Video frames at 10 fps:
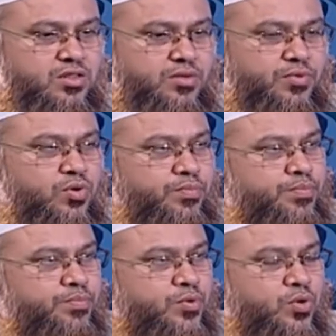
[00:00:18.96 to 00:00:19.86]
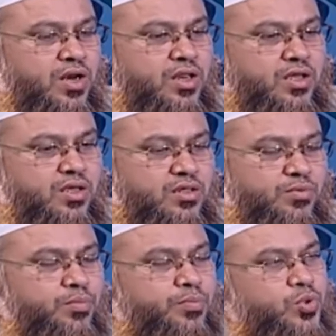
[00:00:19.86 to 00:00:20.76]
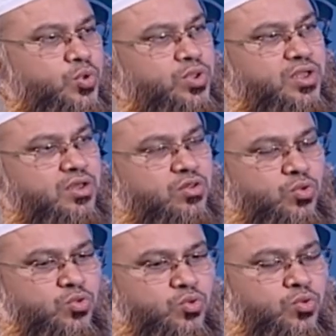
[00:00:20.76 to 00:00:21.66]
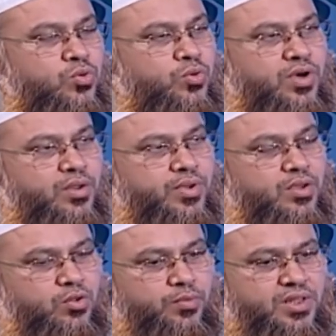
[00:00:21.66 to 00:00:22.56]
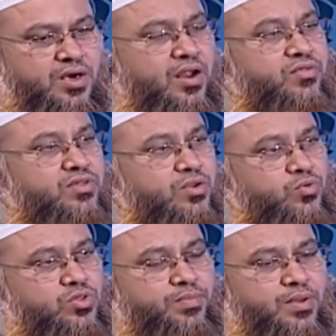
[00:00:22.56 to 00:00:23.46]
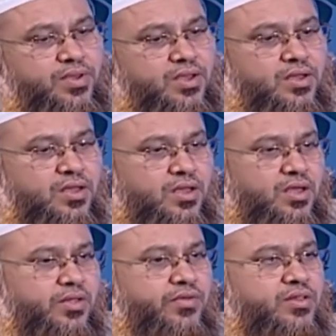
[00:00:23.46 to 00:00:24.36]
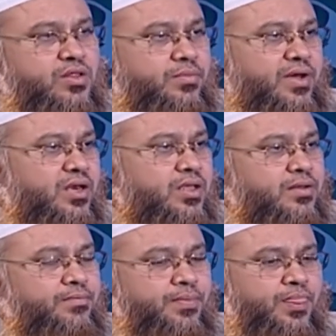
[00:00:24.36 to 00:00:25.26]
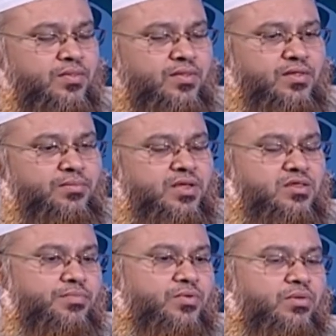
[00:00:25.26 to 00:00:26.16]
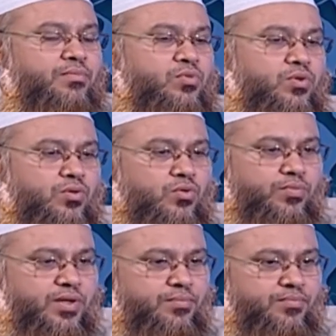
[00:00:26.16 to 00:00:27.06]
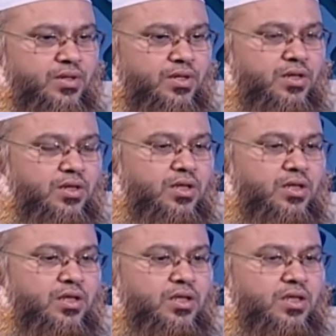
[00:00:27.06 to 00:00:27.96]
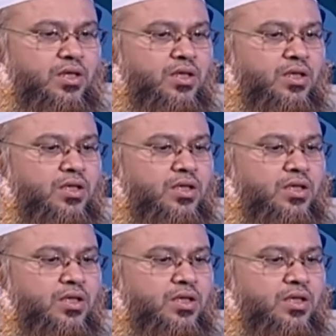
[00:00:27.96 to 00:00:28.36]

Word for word: জীবন প্রণালীকে জীবন পদ্ধতিকে সংশোধন করে নেবে অথবা তারা রাস্তা খুঁজে পাবে হেদায়তের বাণী তাদের মাঝে প্রভাব তৈরি করবে এই